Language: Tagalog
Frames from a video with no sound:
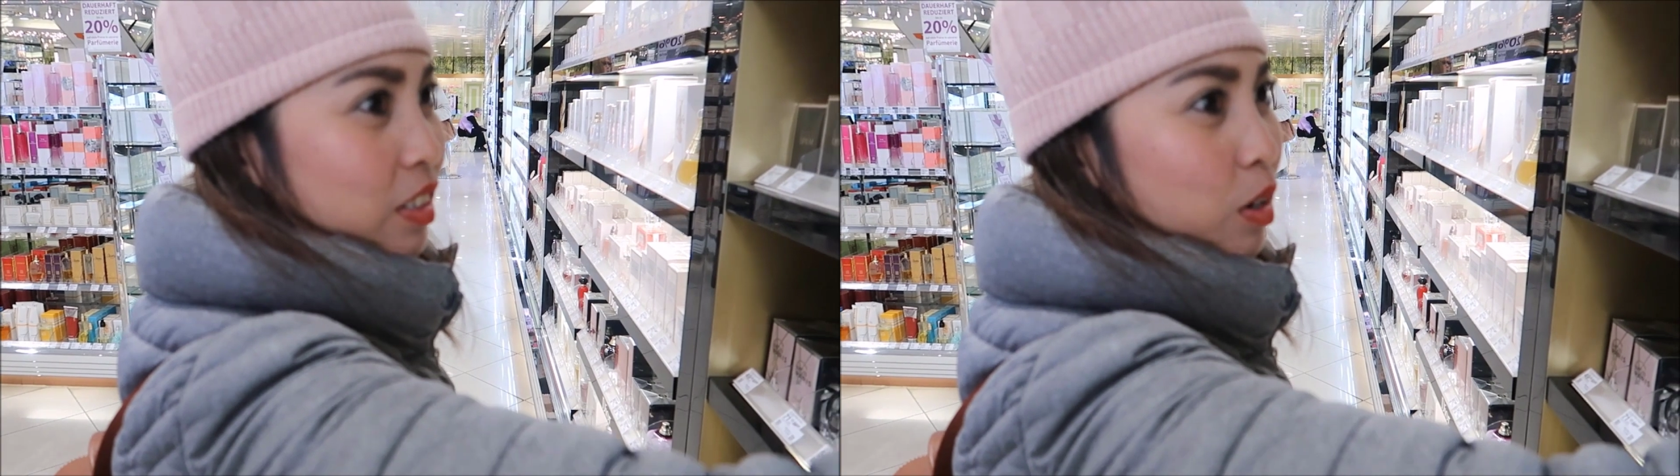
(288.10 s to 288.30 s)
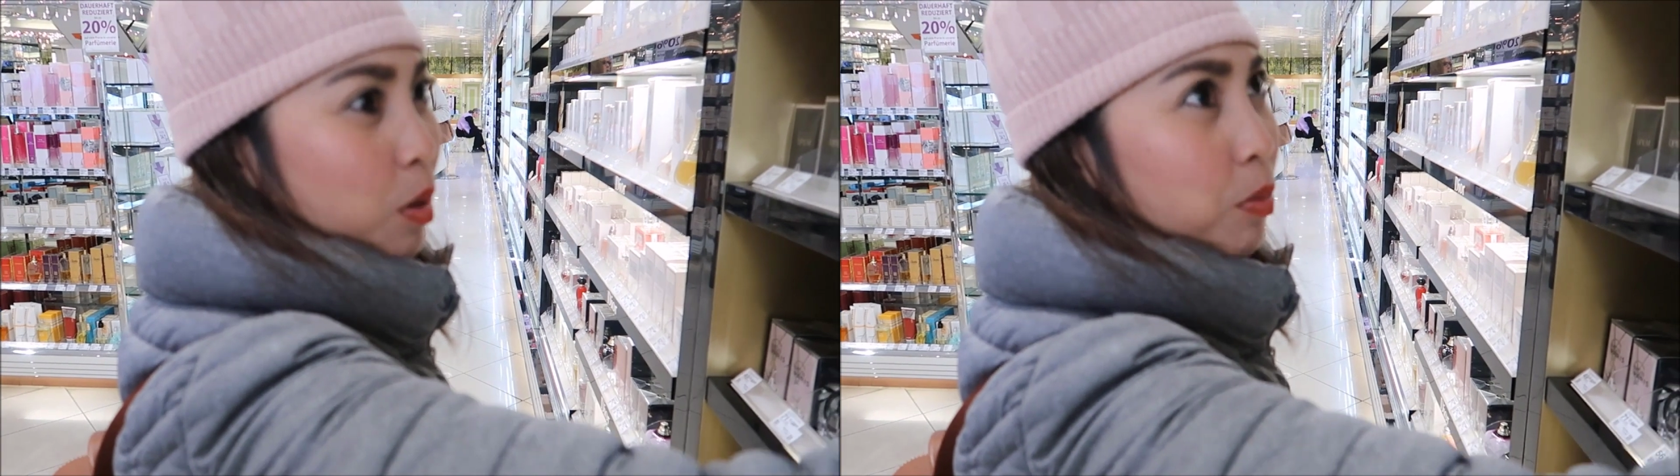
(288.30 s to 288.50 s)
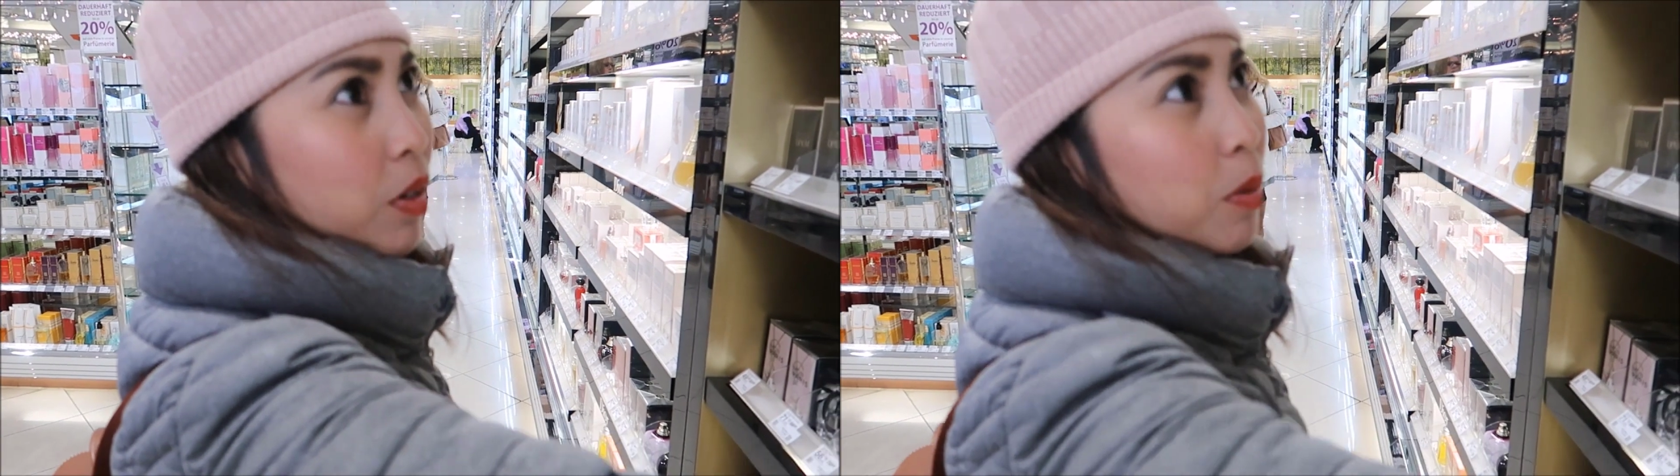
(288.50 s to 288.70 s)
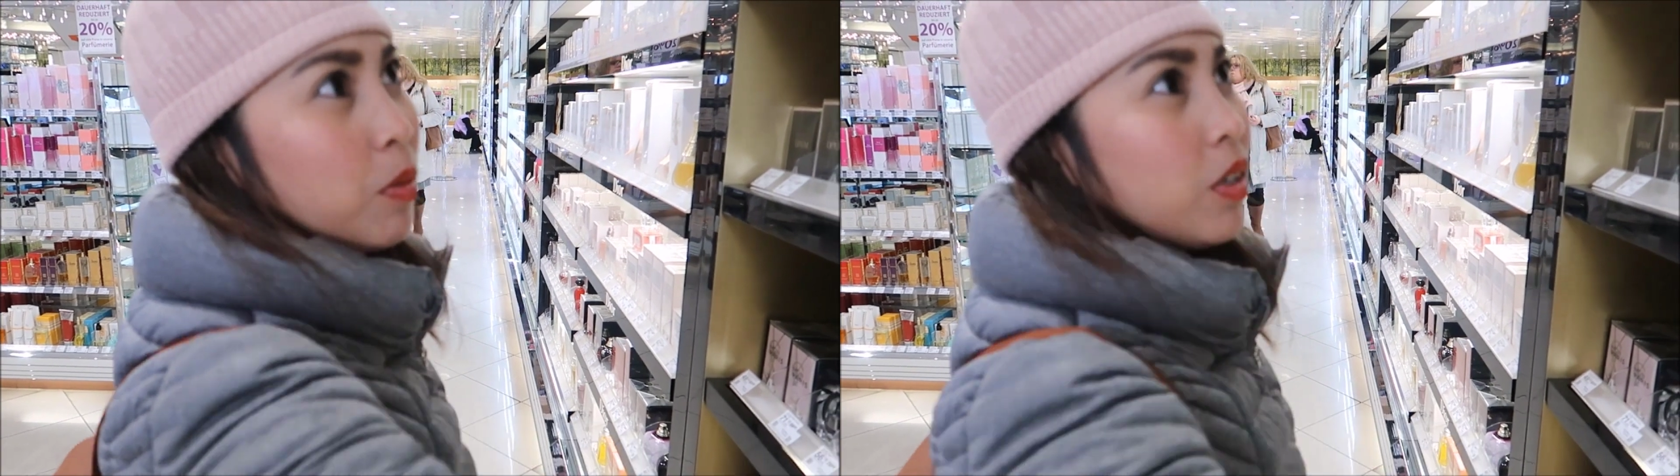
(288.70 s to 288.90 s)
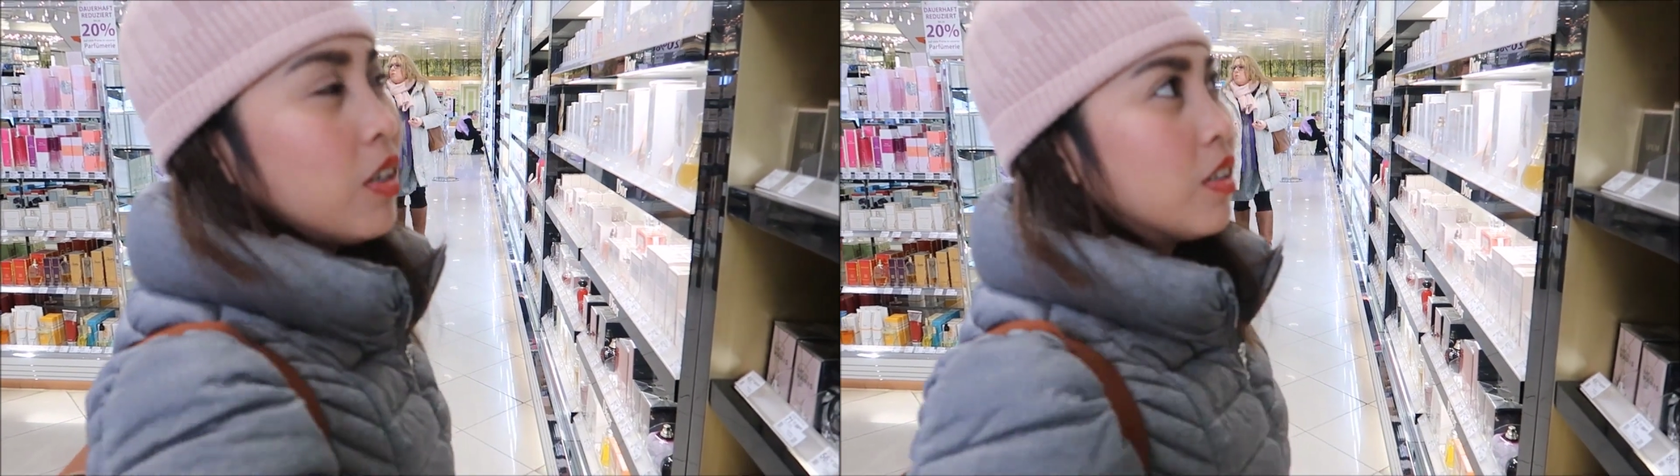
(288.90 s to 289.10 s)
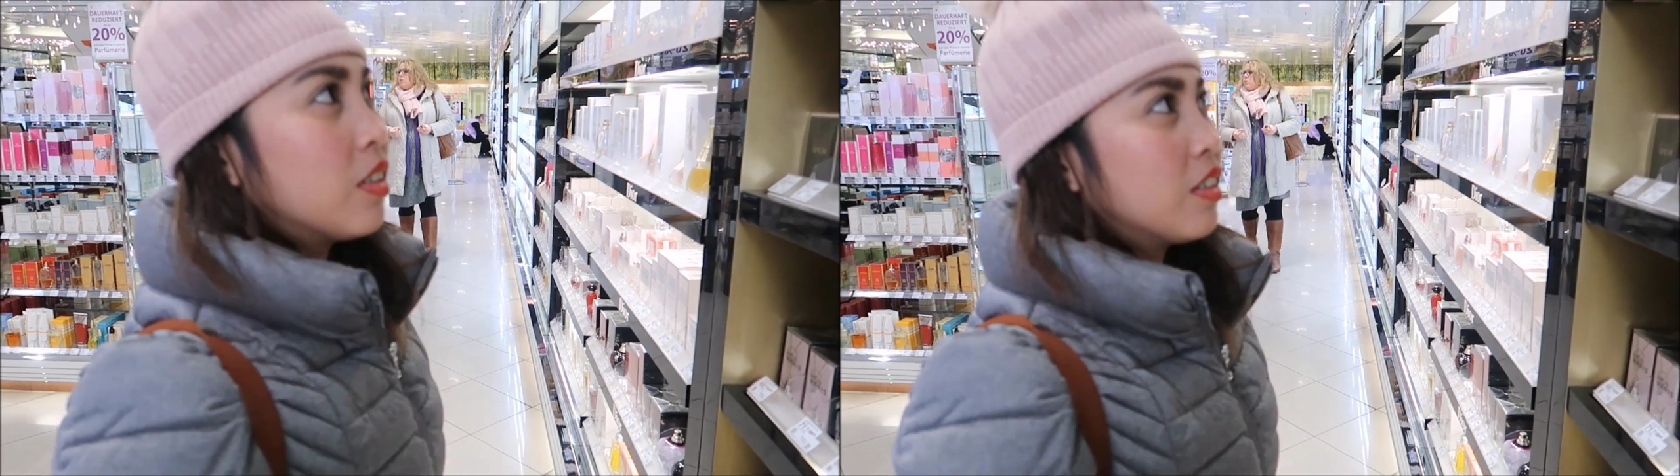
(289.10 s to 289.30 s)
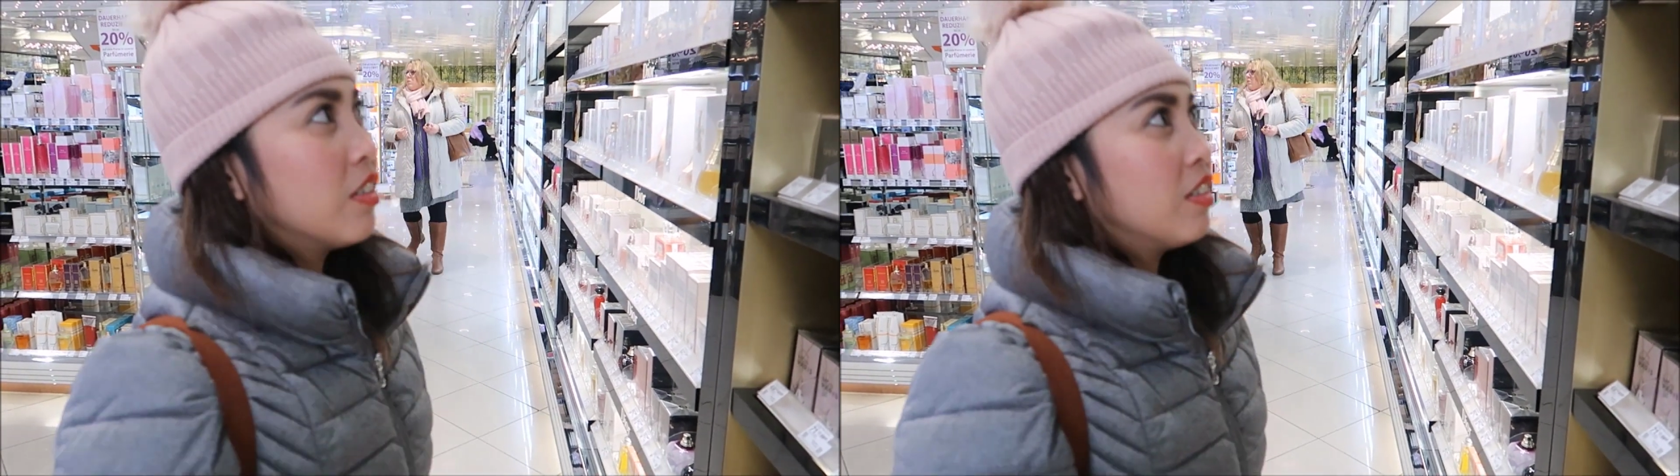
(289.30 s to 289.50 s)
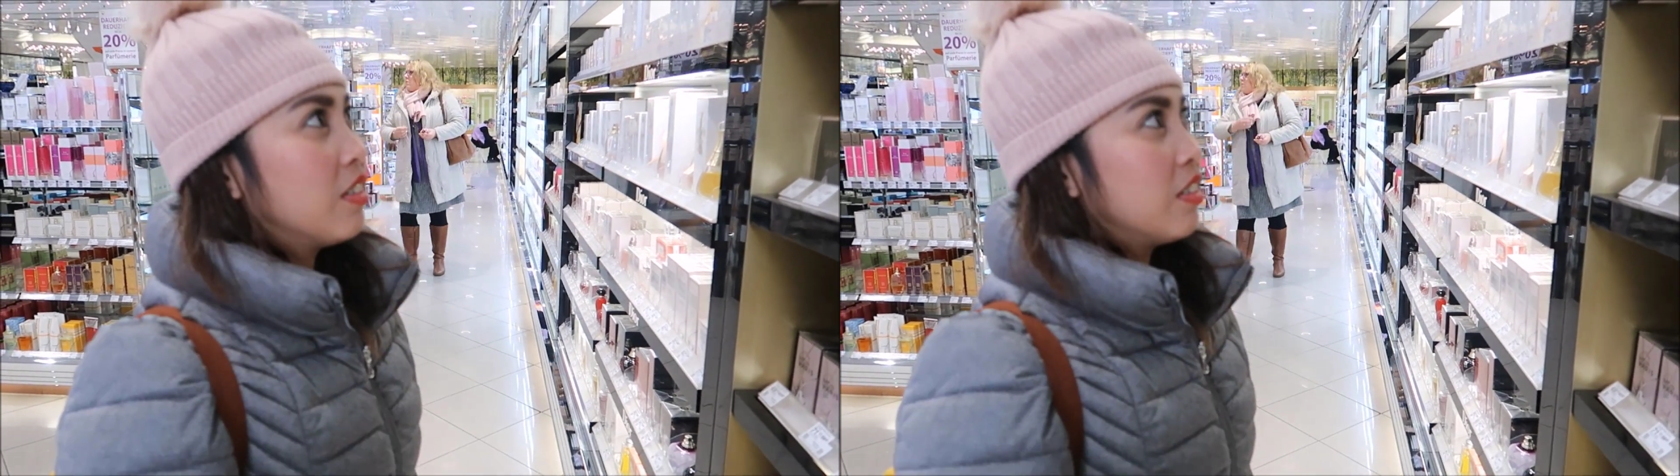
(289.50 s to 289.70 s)
Sarap ng amo.
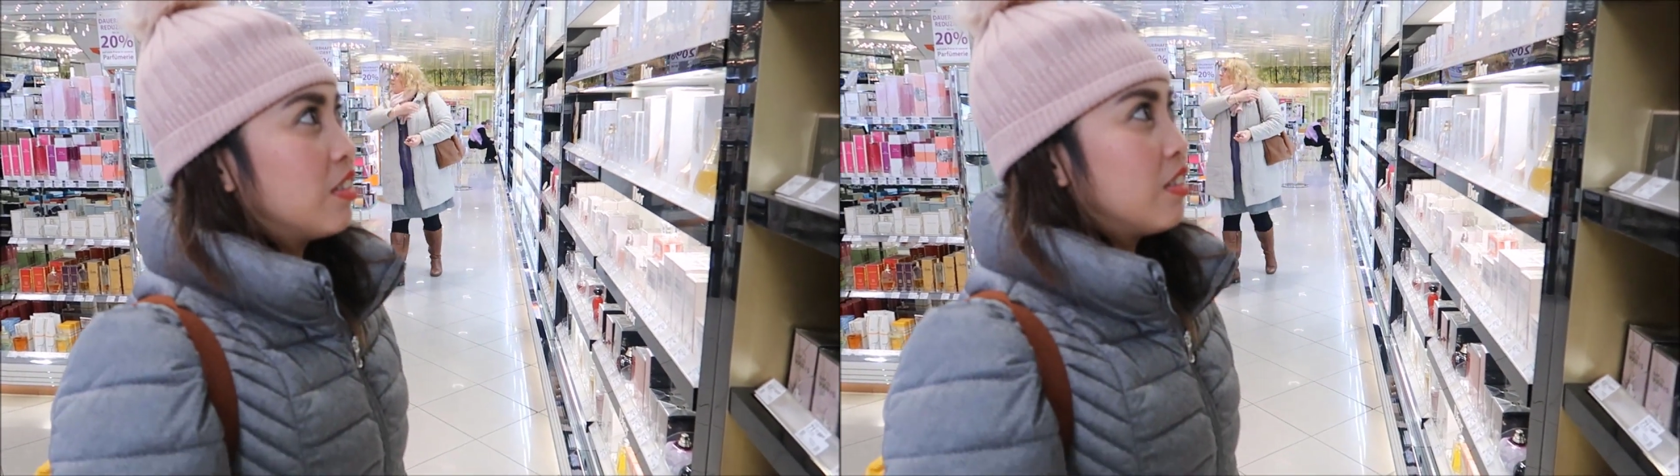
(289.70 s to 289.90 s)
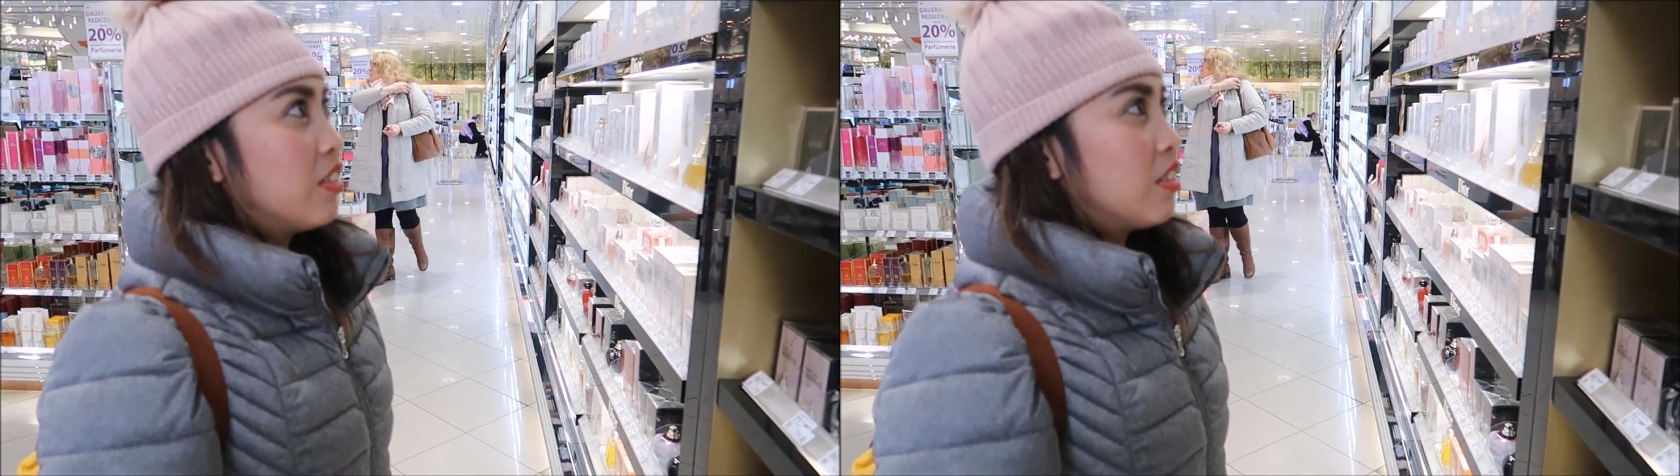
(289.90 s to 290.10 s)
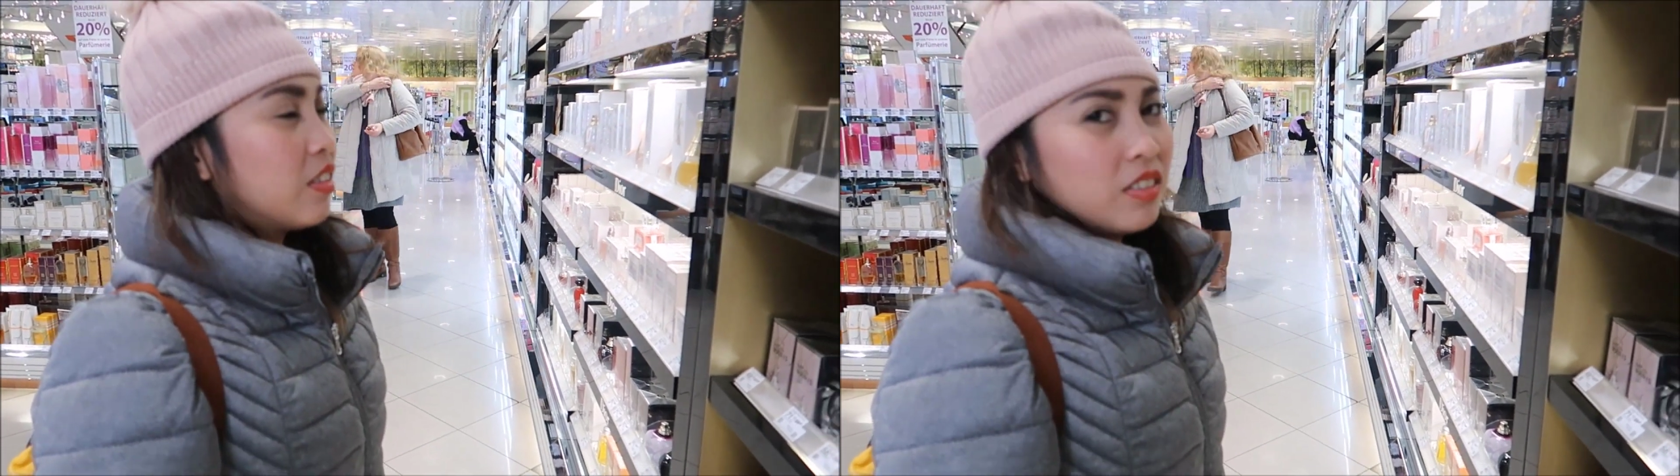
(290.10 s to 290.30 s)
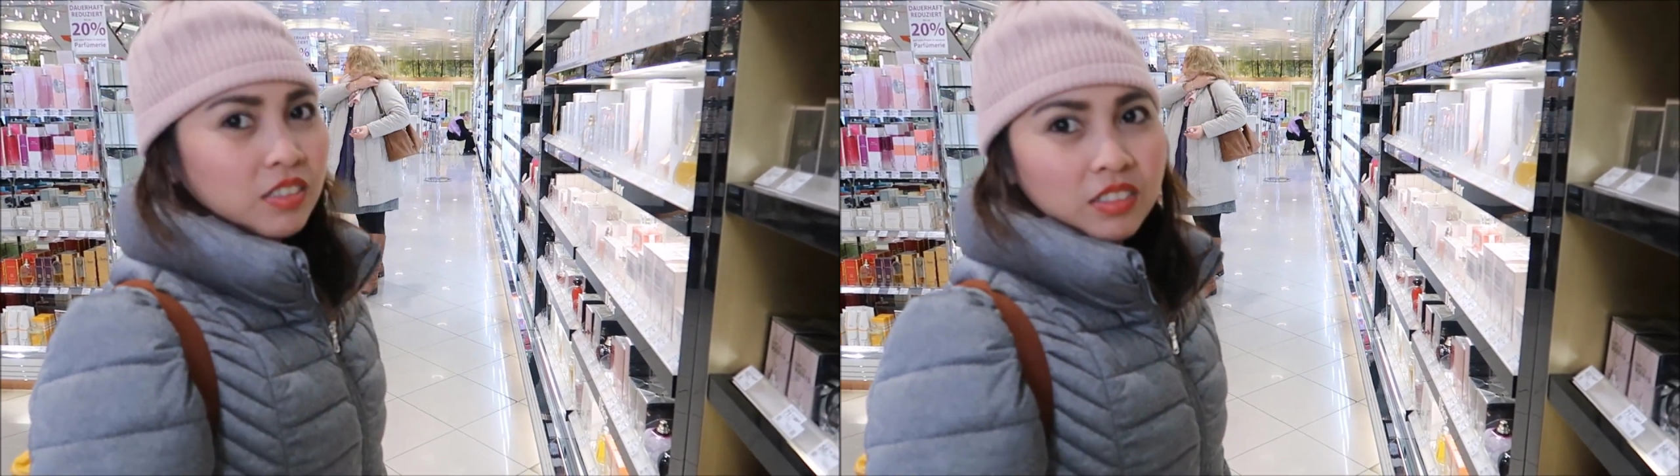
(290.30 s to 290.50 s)
Oh, yeah.